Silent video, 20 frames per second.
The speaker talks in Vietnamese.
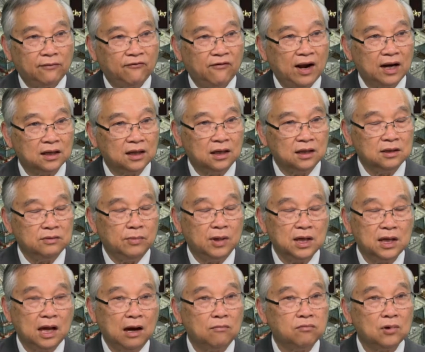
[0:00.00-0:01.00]
văn thư
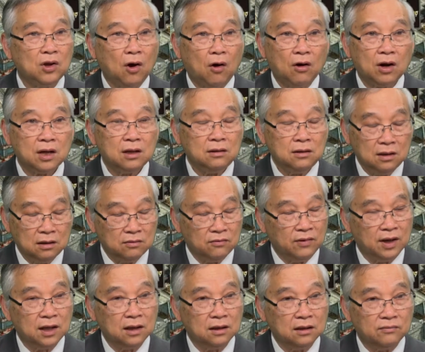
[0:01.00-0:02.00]
bởi vì ông giỏi
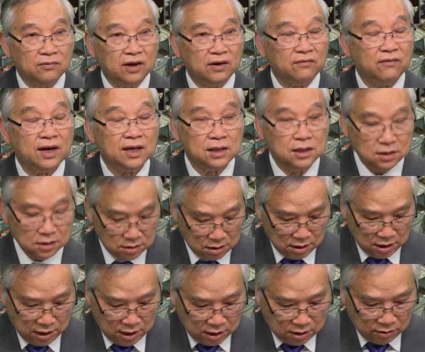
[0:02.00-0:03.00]
về về văn chương
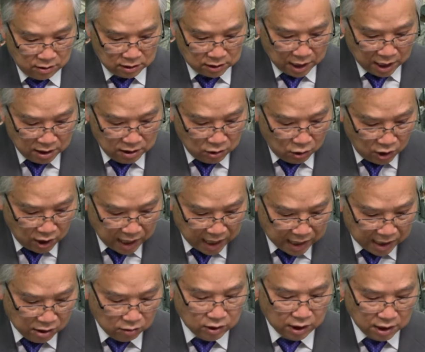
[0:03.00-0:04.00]
để nói
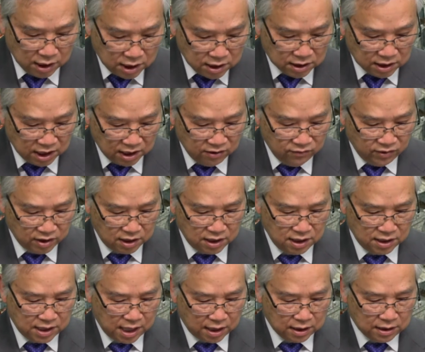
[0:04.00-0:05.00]
khéo để đình chỉ việc
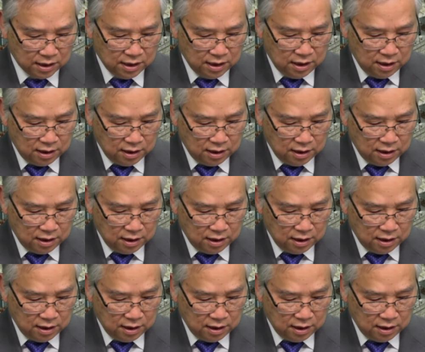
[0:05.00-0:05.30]
chiến tranh